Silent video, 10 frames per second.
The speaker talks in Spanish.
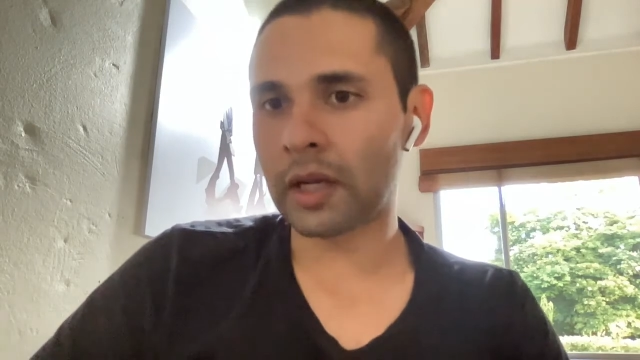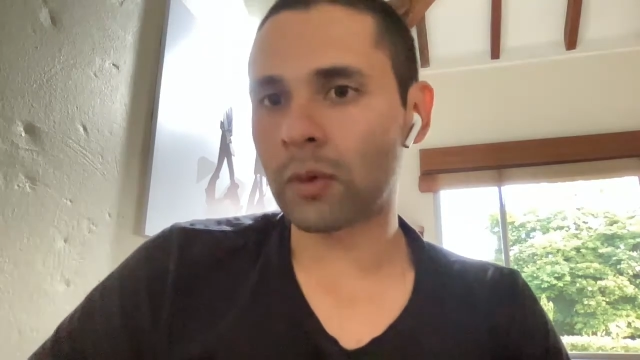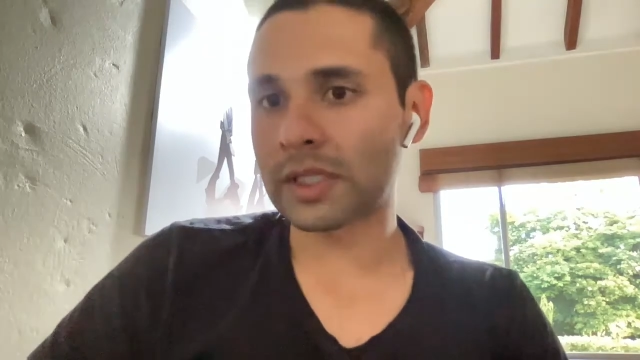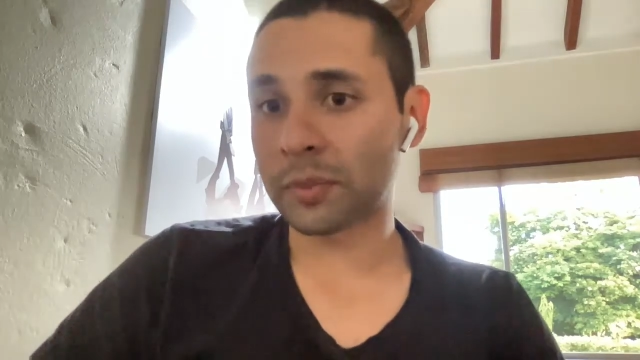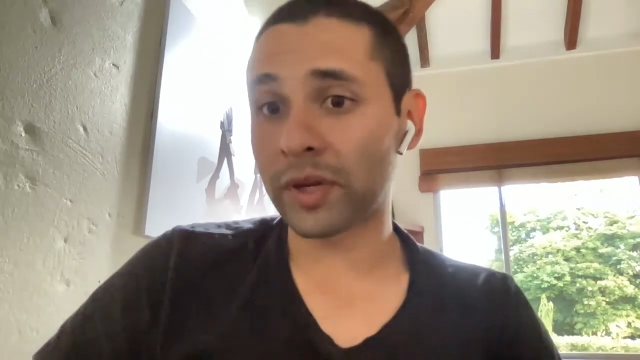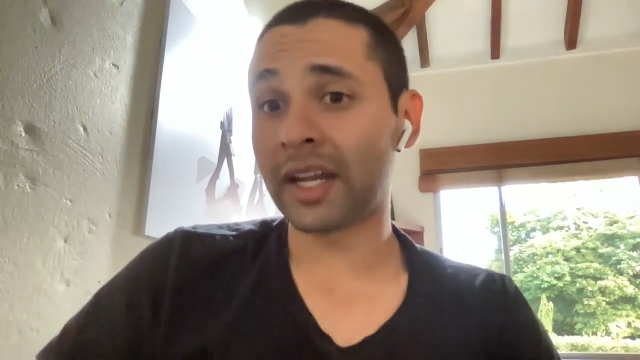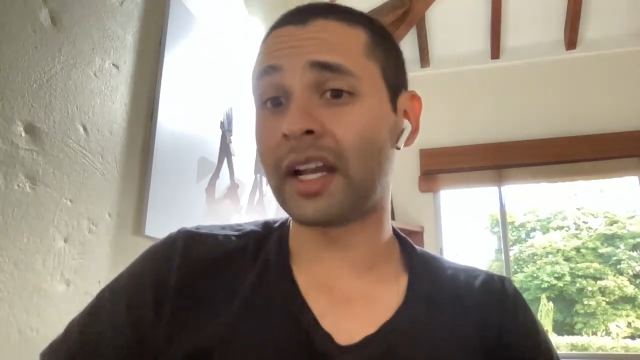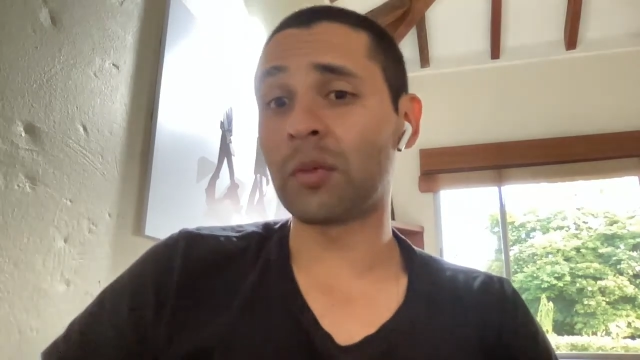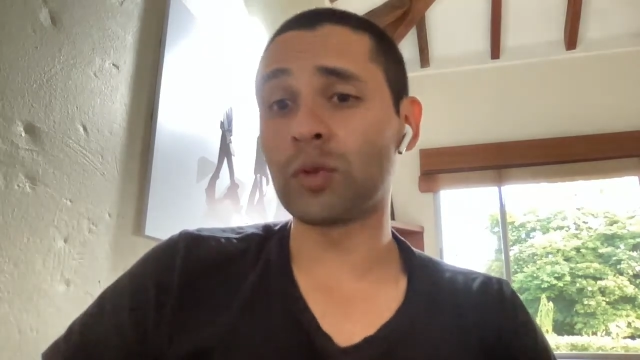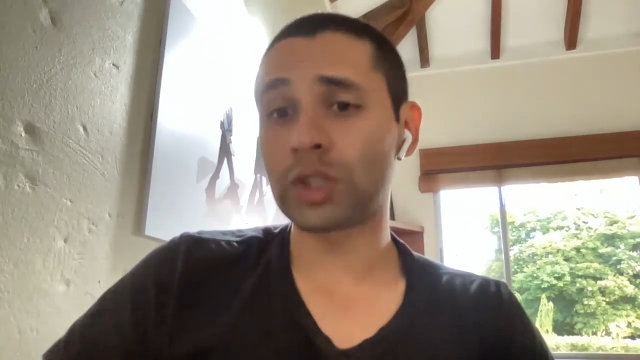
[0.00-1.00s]
en la cual se puede
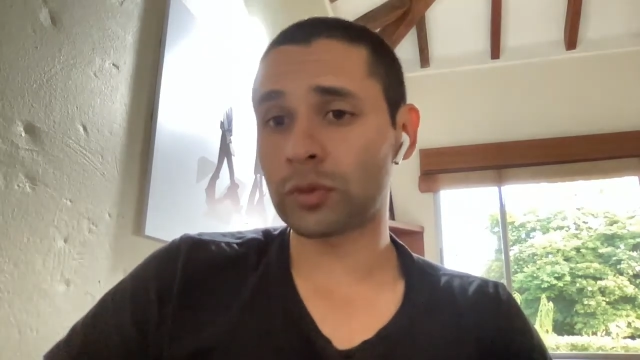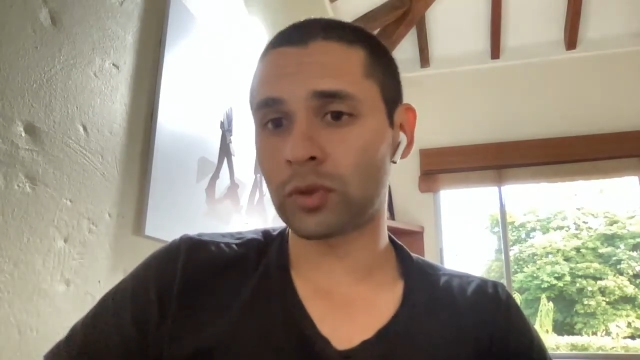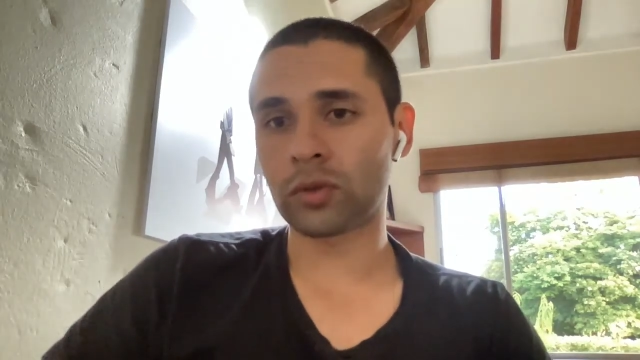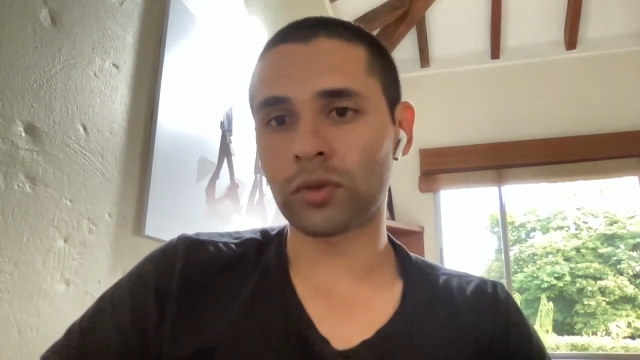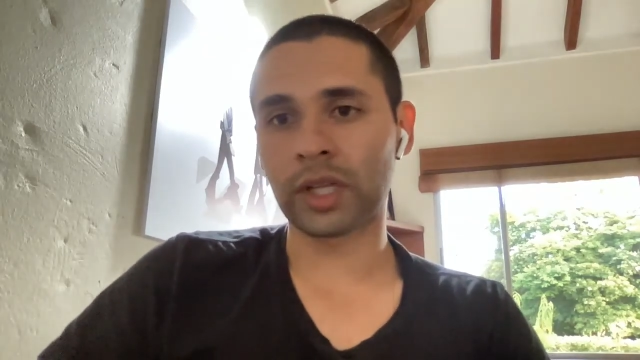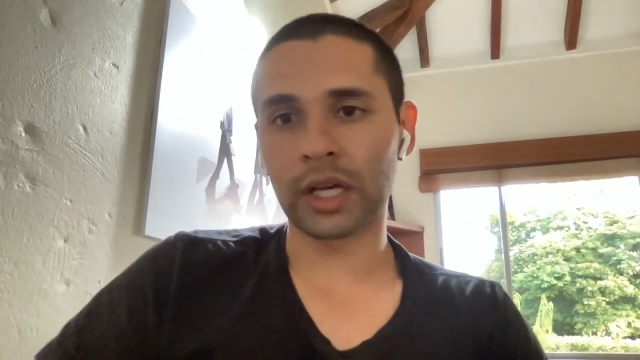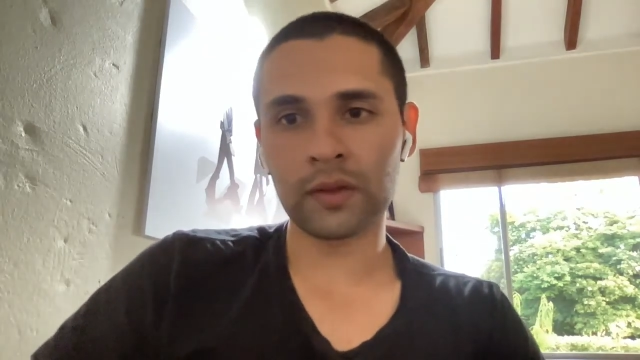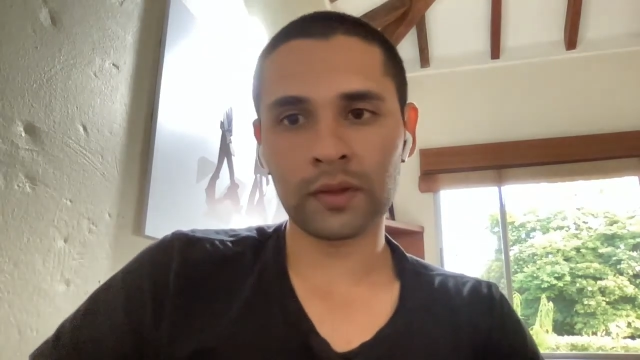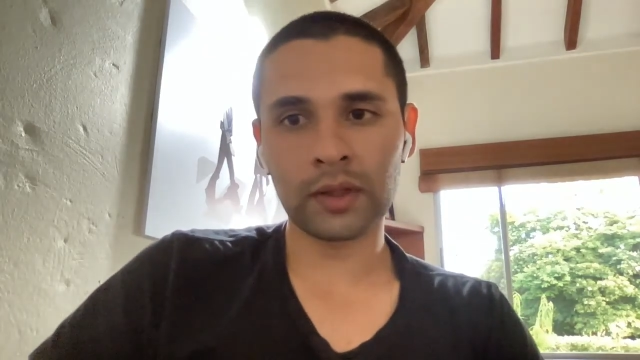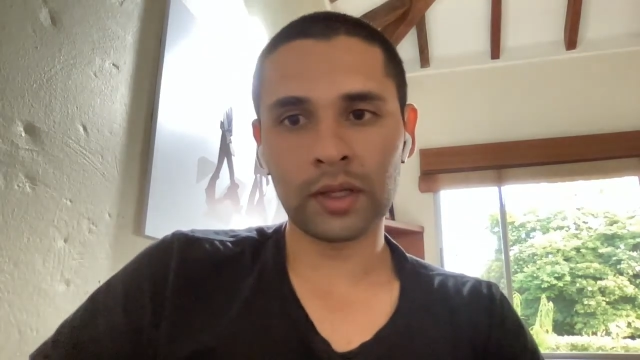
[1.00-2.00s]
generar muchas
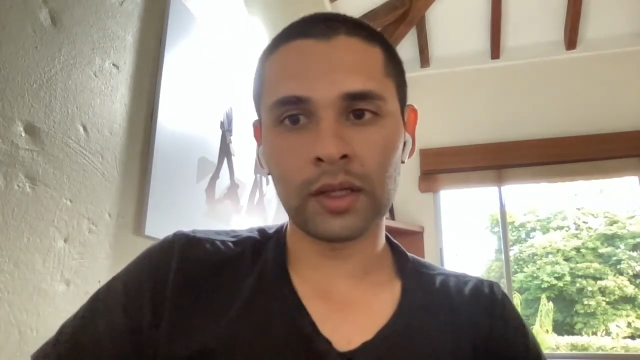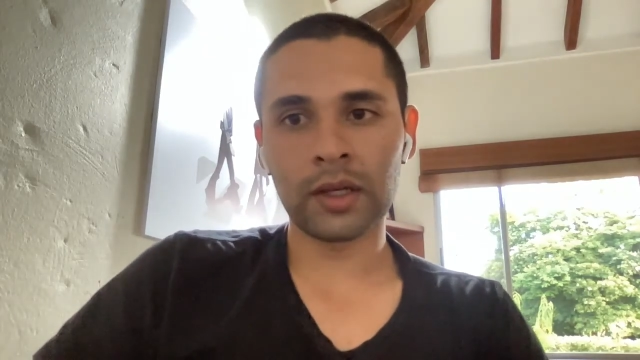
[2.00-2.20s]
oportunidades.